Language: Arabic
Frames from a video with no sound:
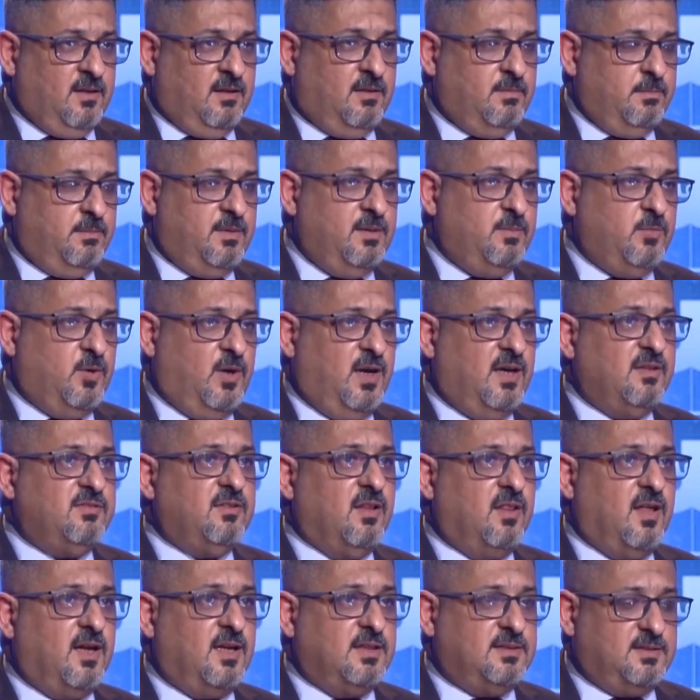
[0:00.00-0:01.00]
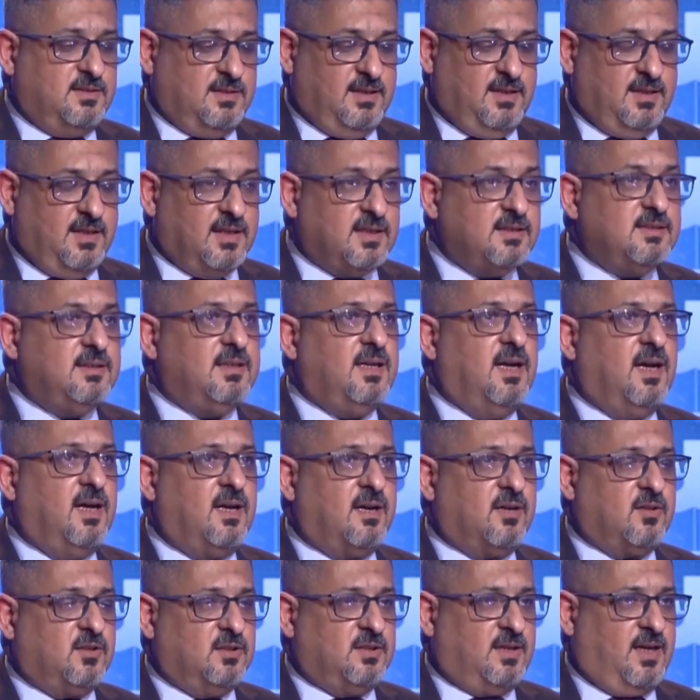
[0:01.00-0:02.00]
بالمحافظات
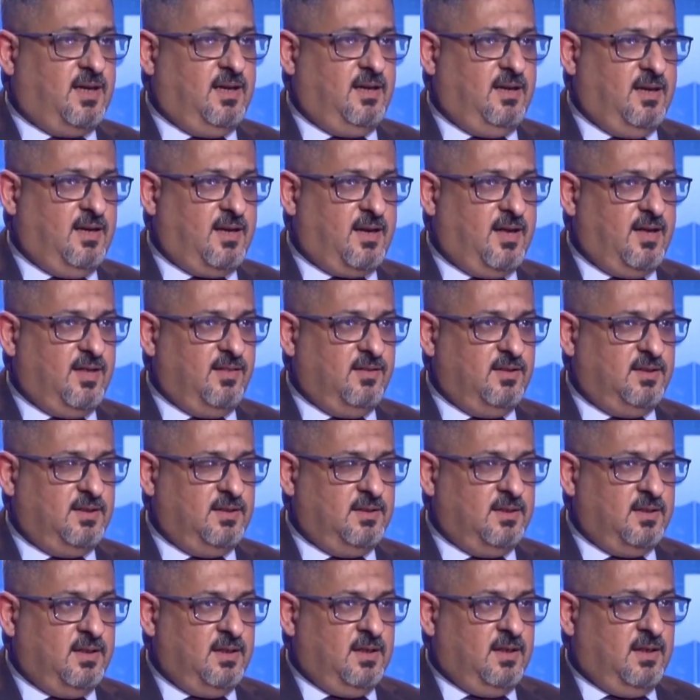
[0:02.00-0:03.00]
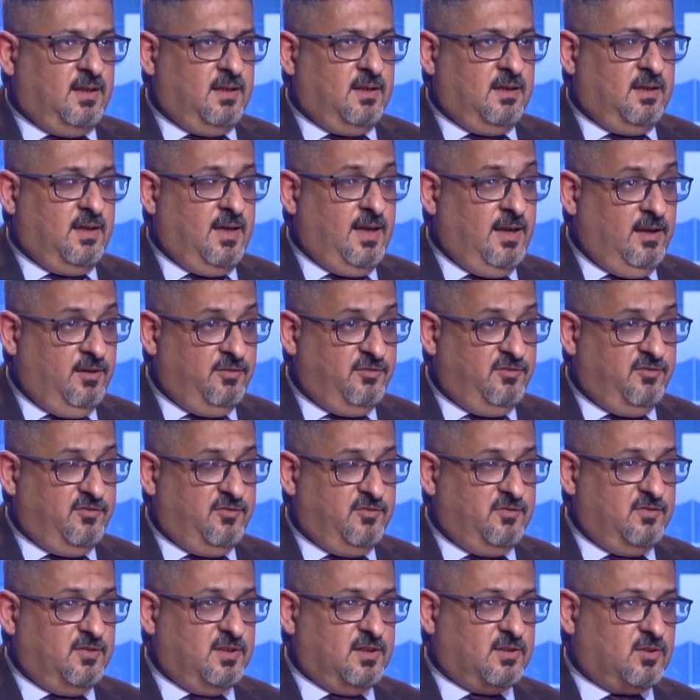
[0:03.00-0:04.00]
لاختيار قطع الاراضي آه،
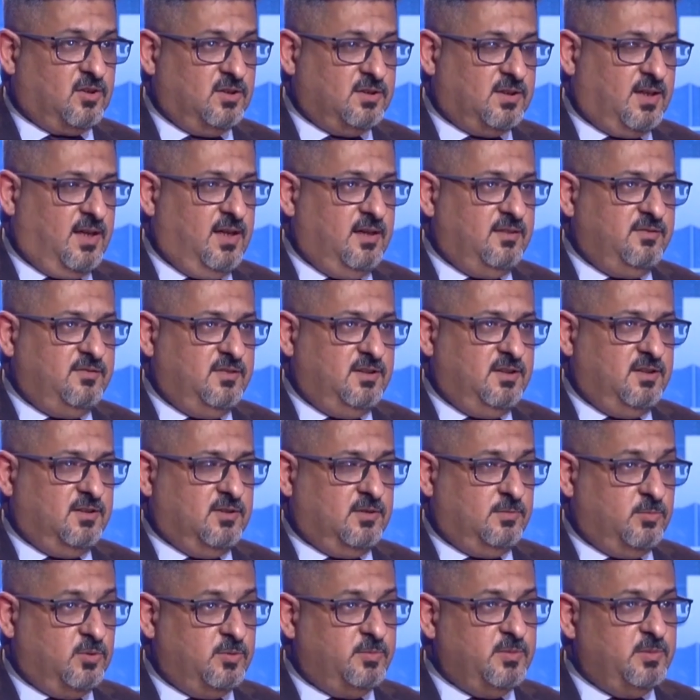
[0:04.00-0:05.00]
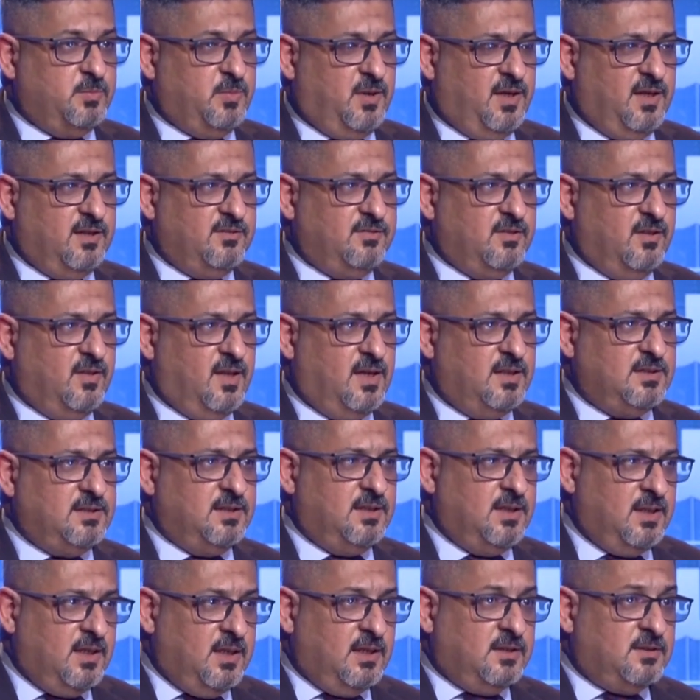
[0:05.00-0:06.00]
ألف قطعة في عموم المحافظات
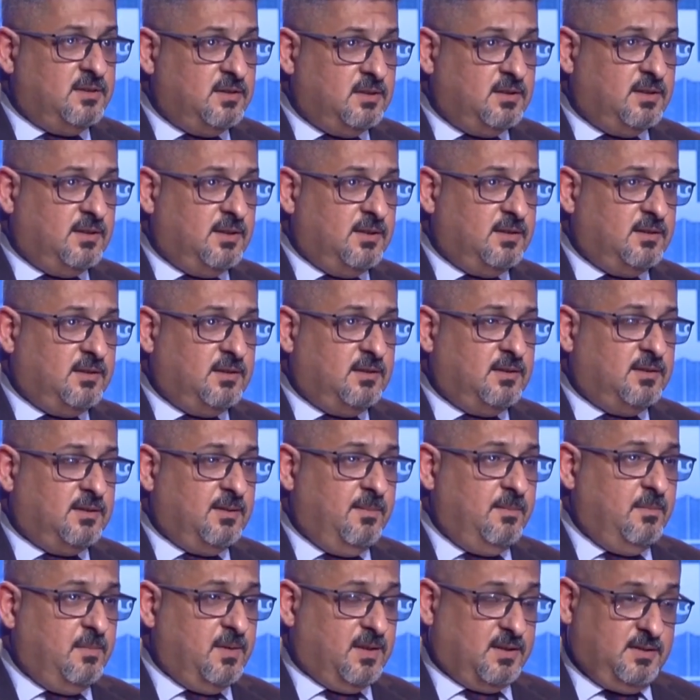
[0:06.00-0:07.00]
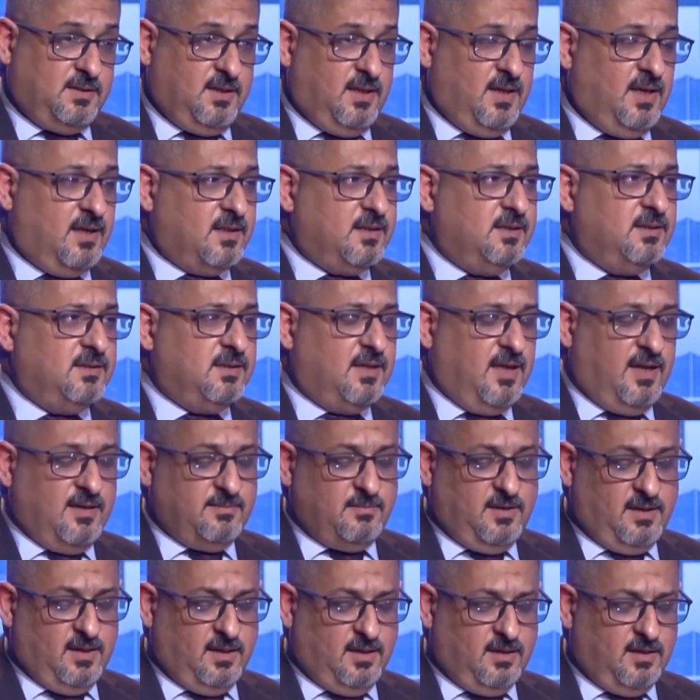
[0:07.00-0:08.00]
تم اختيارهن تم اختيارهن
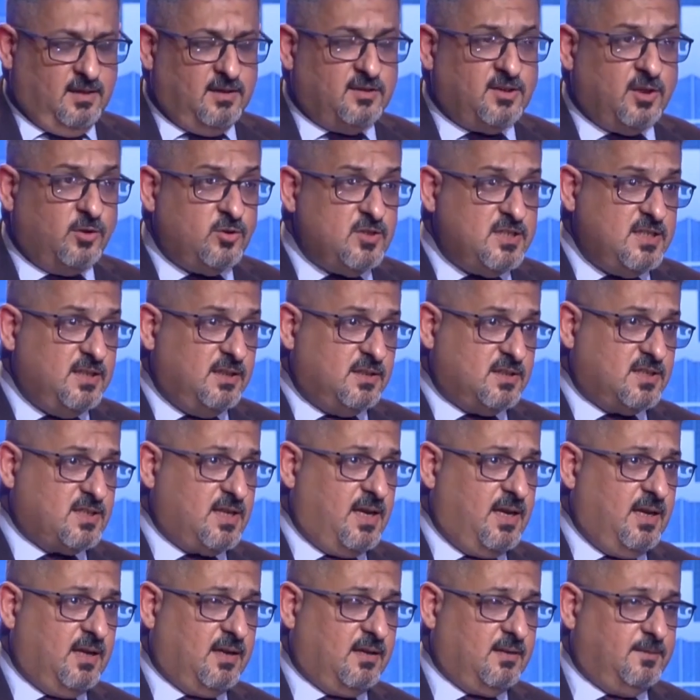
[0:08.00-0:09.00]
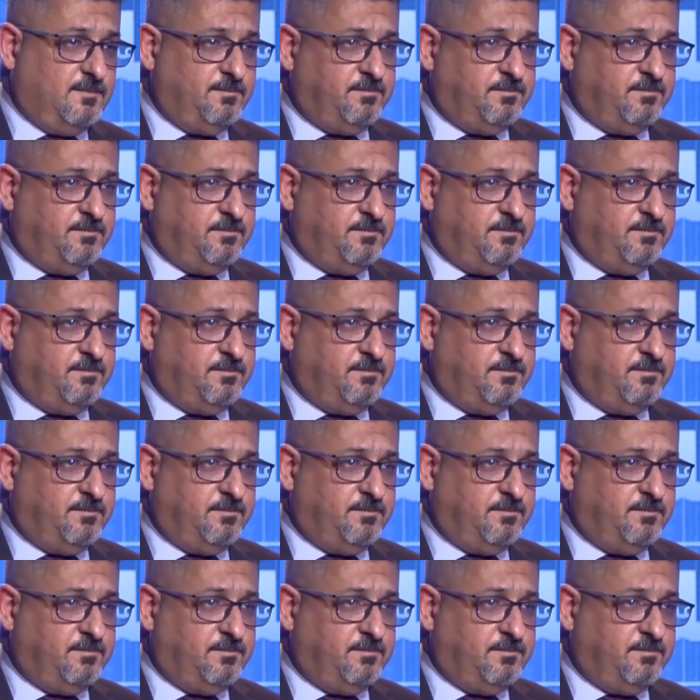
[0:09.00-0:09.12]
كاملة إيه. التوزيع صار